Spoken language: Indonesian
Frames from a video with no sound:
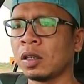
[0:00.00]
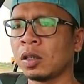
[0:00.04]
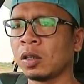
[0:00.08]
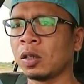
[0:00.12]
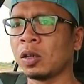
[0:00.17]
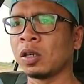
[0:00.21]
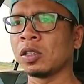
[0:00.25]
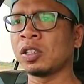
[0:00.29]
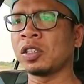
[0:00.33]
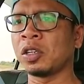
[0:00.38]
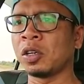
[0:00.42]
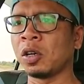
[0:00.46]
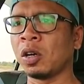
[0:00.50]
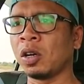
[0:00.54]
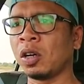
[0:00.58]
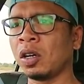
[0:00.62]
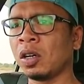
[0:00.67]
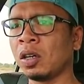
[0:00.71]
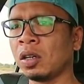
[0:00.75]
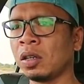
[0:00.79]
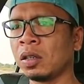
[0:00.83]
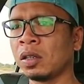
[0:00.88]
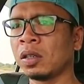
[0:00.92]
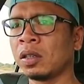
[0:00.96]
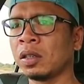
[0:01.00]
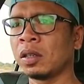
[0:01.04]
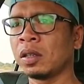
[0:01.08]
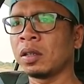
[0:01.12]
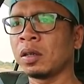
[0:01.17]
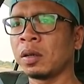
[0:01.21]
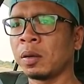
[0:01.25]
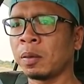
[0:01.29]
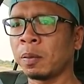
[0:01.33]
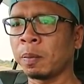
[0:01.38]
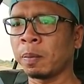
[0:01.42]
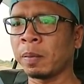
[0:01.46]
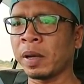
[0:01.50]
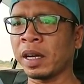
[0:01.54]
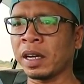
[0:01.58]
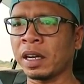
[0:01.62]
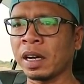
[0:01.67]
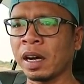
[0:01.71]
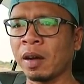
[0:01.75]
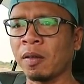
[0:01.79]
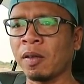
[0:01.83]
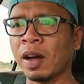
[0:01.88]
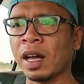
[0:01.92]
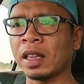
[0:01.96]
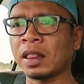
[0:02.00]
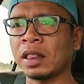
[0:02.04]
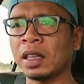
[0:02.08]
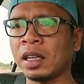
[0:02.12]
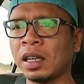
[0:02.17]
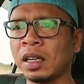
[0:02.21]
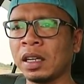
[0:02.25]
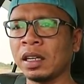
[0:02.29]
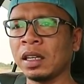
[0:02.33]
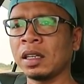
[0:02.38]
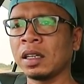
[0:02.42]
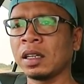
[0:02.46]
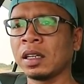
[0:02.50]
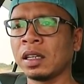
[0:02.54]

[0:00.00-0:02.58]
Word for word: Gus Dur Megawati,